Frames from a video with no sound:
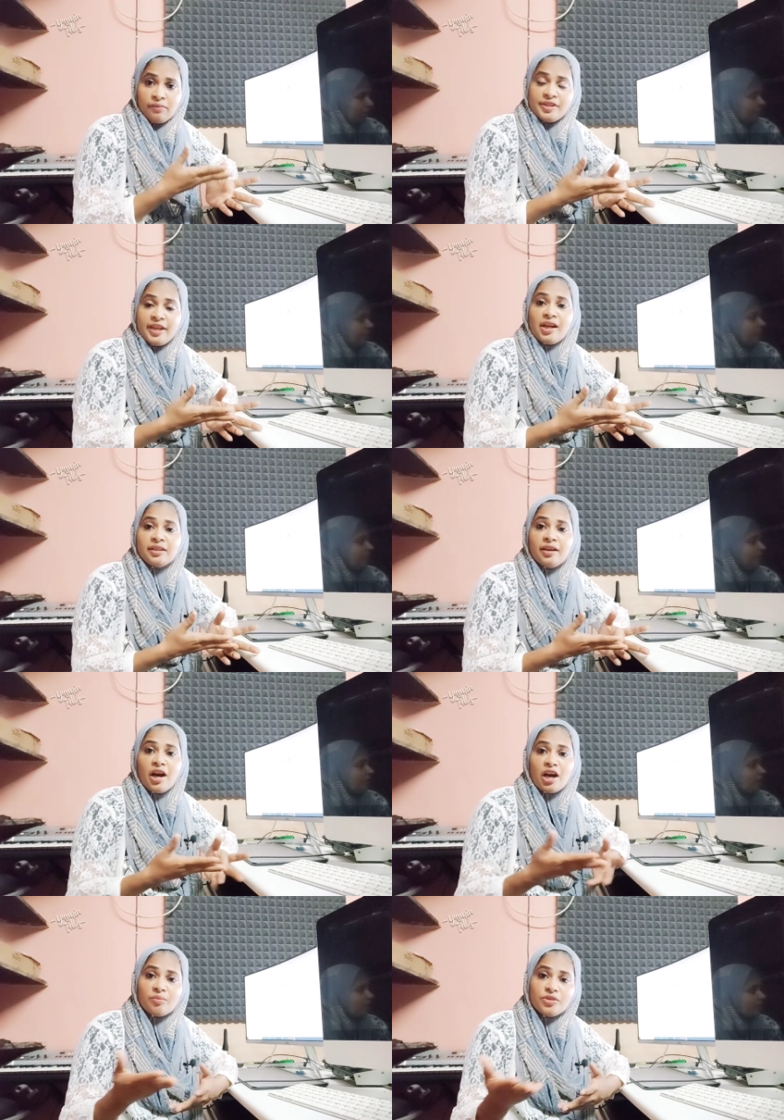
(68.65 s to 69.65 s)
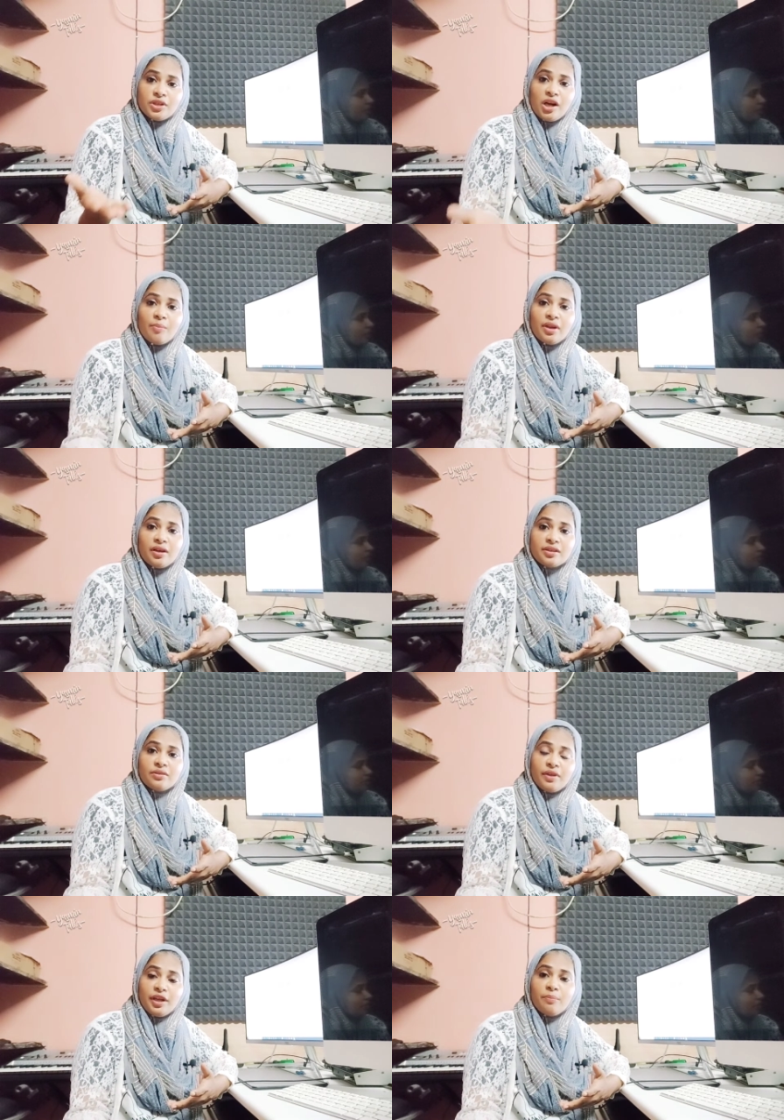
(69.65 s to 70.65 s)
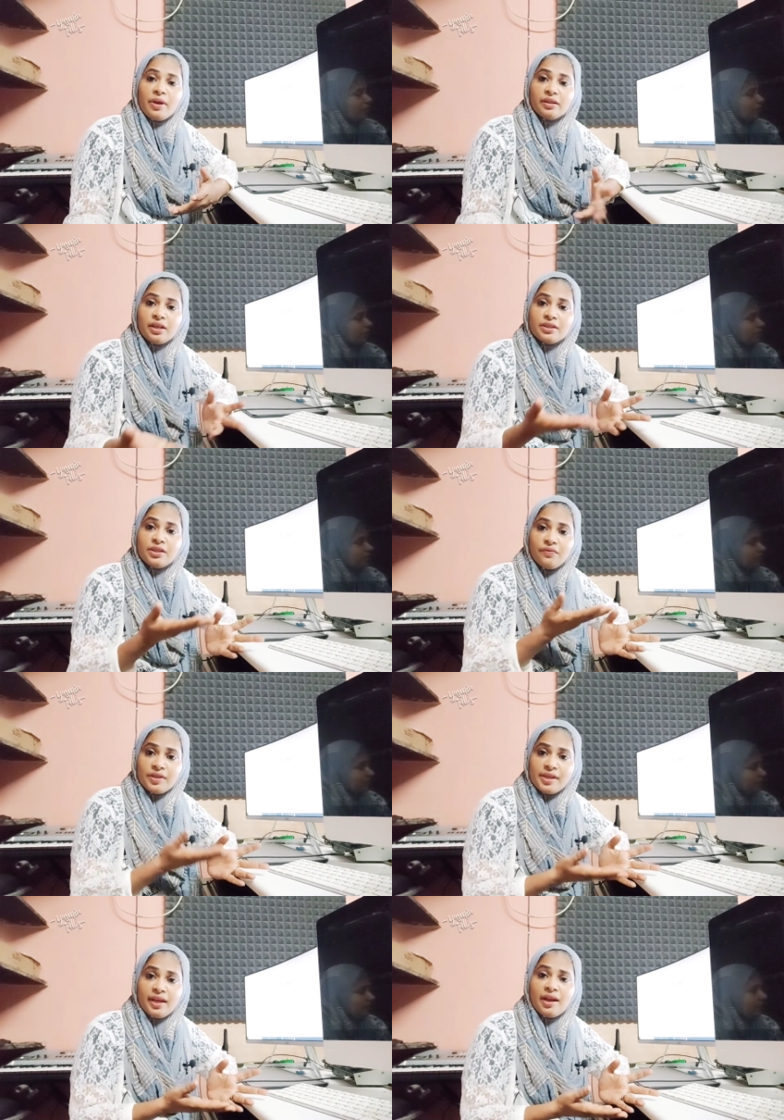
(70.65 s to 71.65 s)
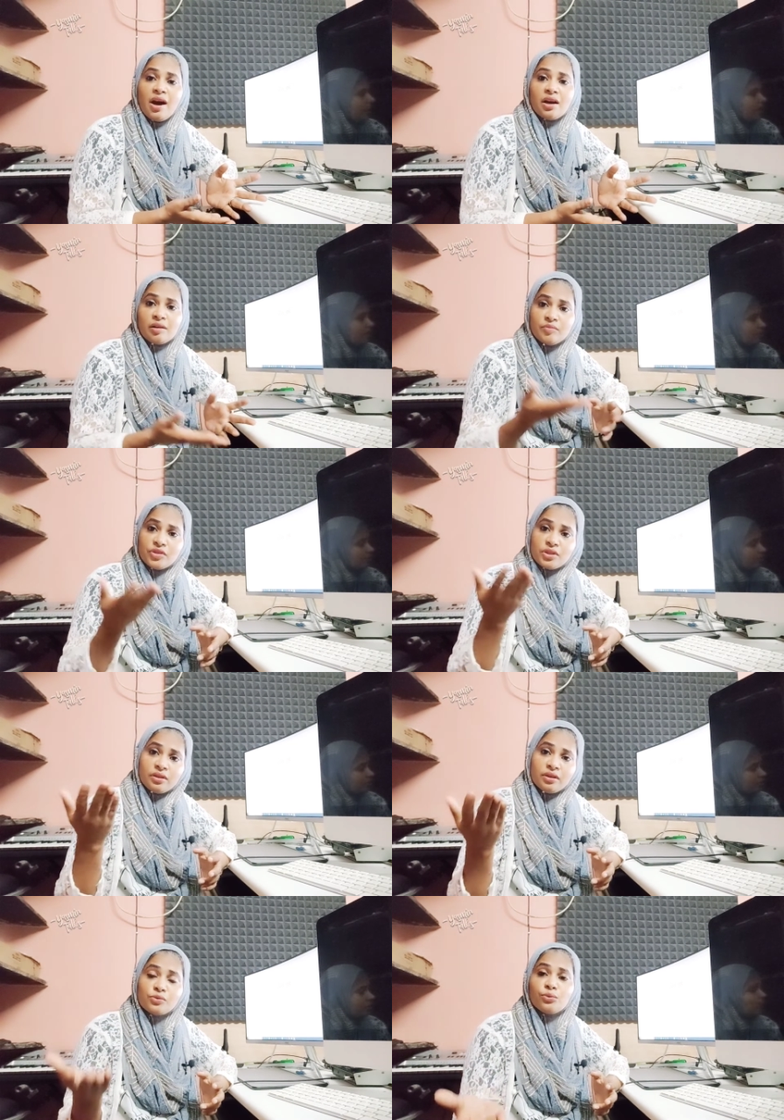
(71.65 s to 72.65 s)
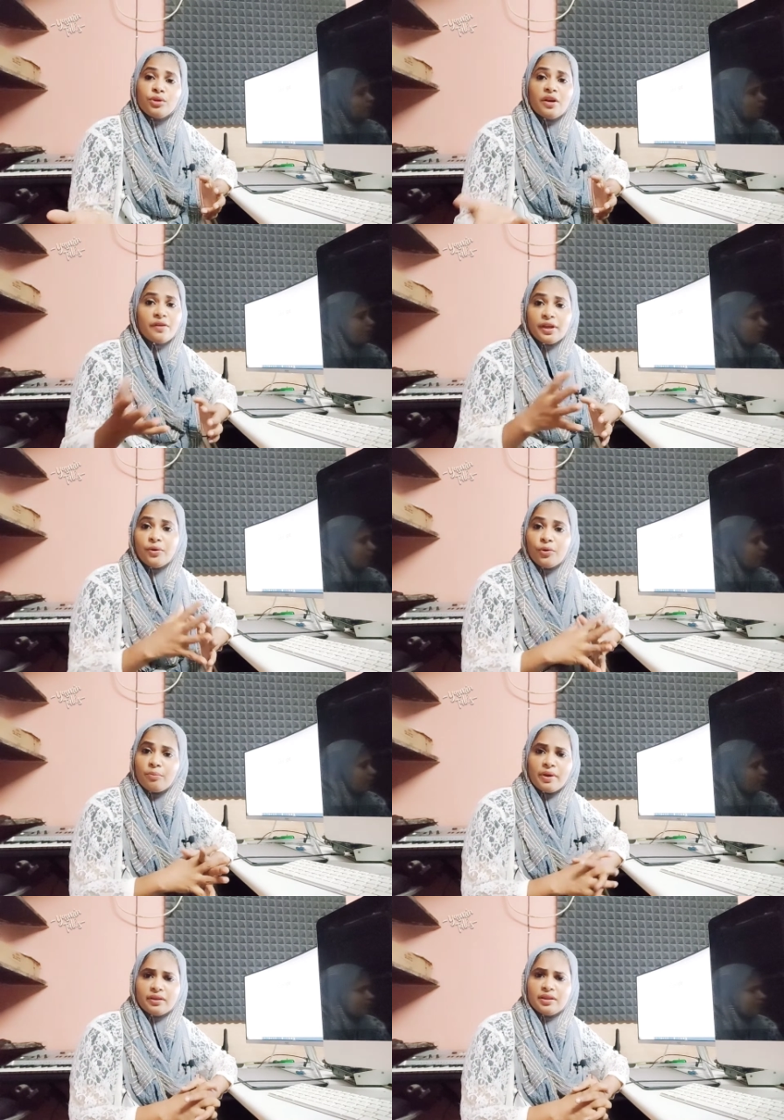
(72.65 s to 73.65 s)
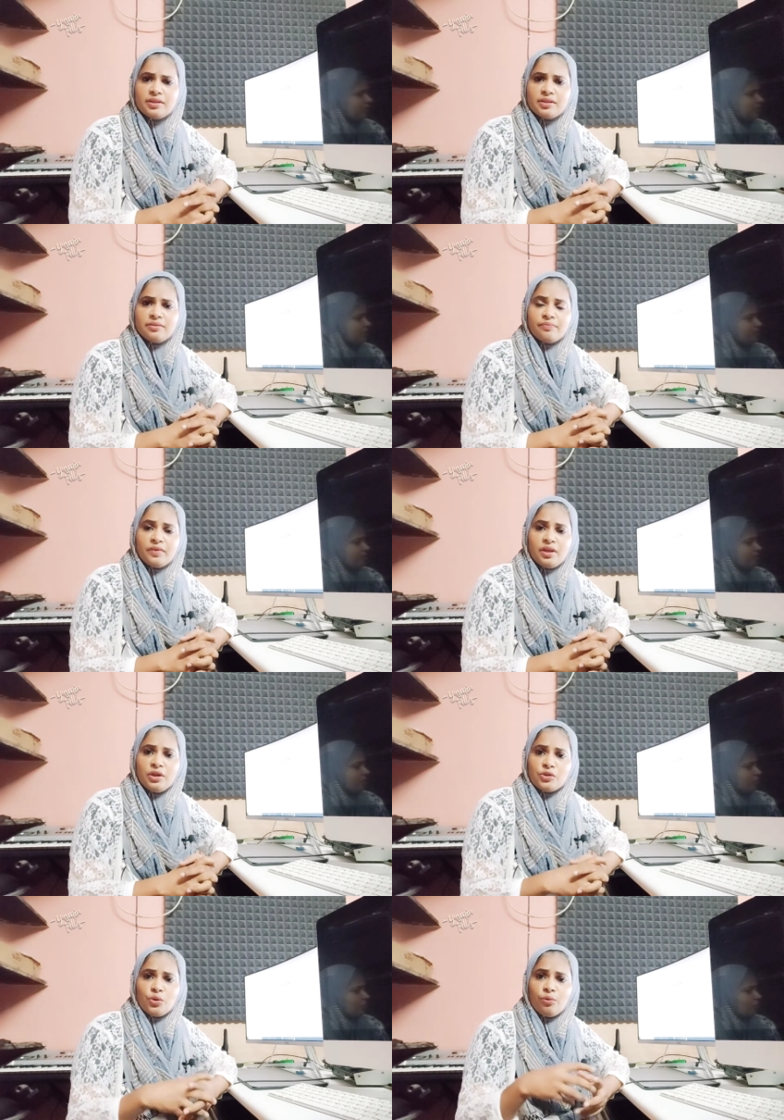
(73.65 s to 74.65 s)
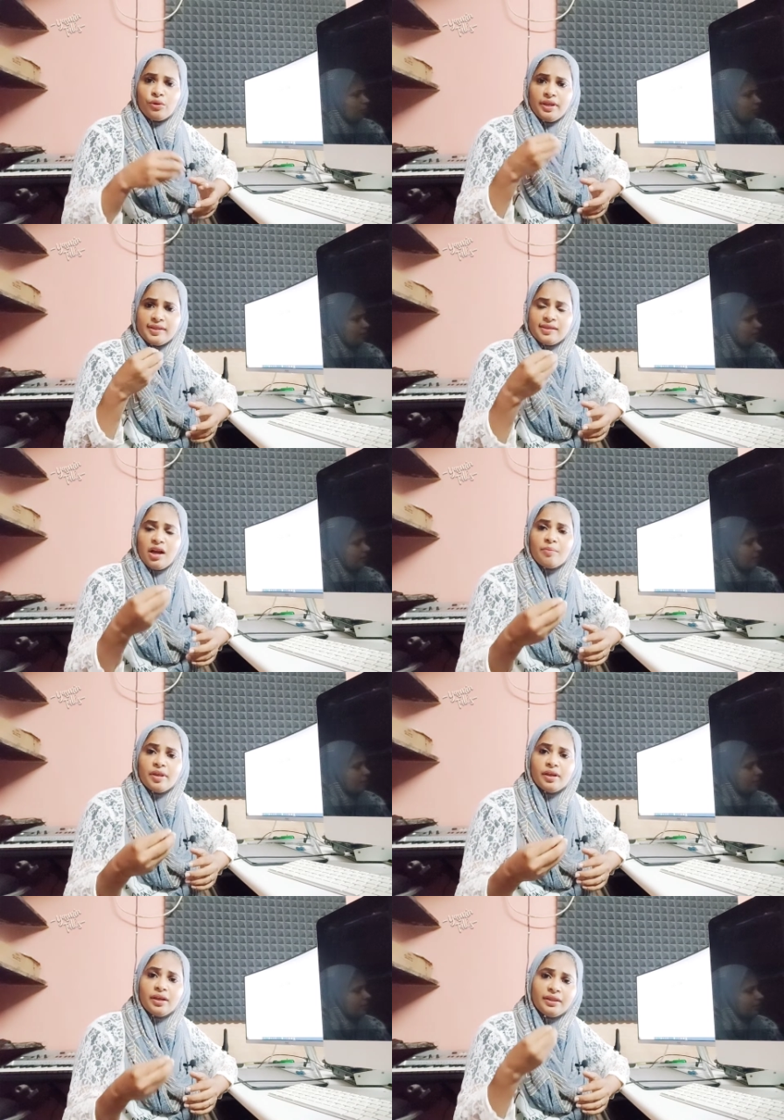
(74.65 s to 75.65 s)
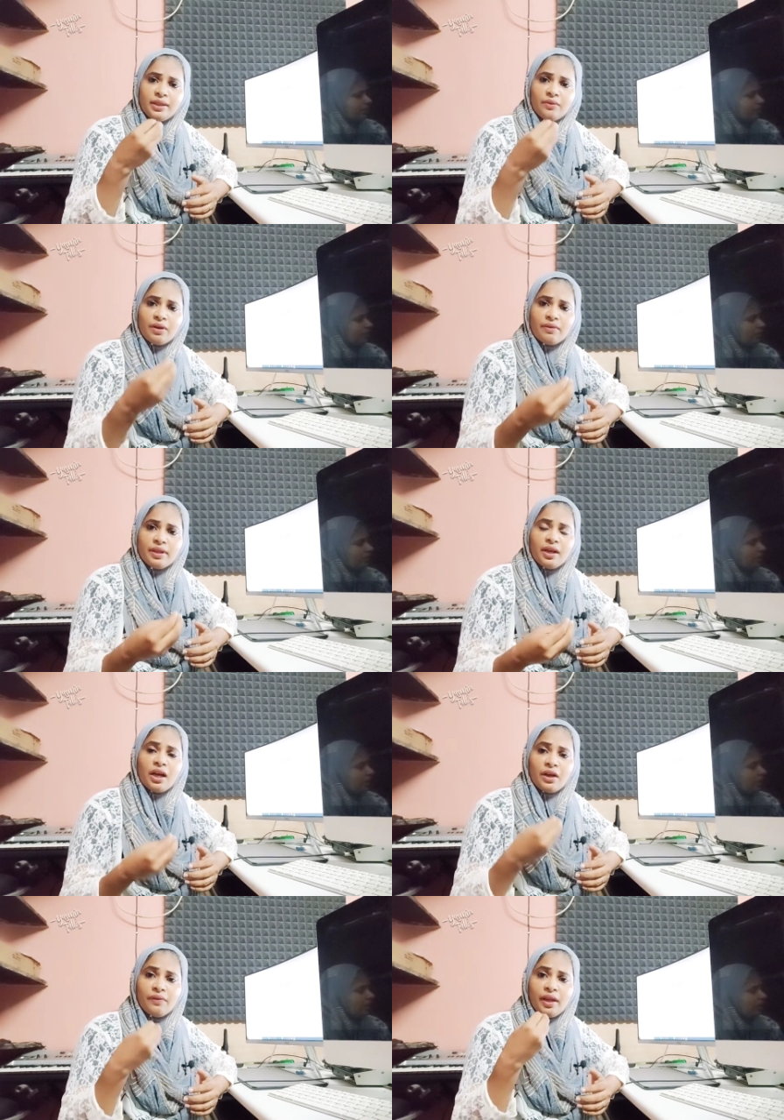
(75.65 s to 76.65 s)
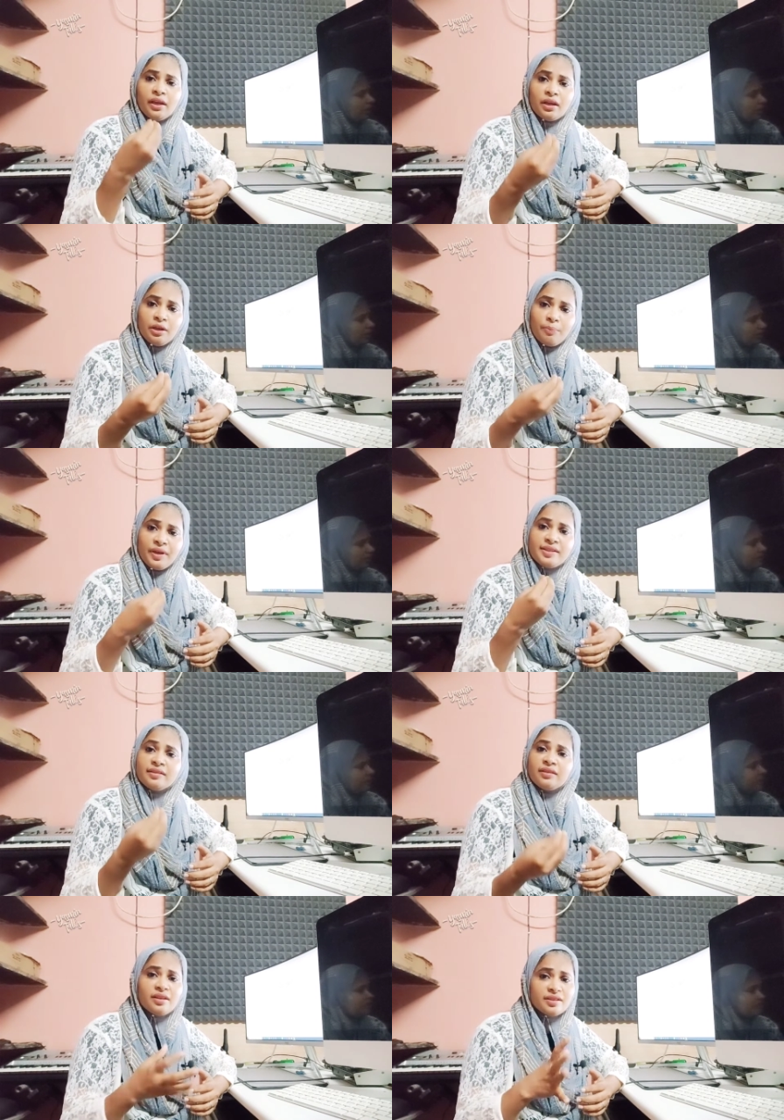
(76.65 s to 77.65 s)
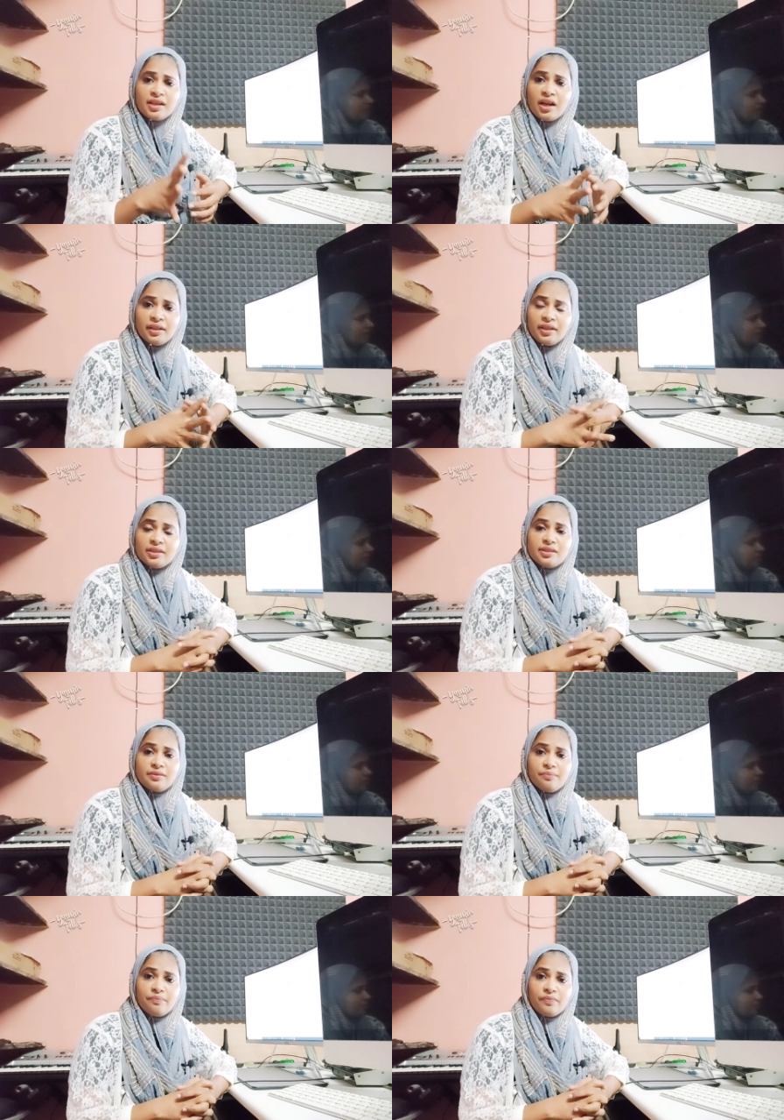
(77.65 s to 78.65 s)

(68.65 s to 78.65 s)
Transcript: விஜயகாந்தில் ஆரம்பித்து கமலஹாசன் வரைக்கும் பார்த்தாச்சு விஜயில் ஆரம்பிச்சு சூர்யா வரைக்கும் கூட பார்த்தாச்சு ஸோ ஒரு இஸ்லாமியர்களை தீவிரவாதிகளாகவே இப்படி சித்தரித்து காட்டியாச்சு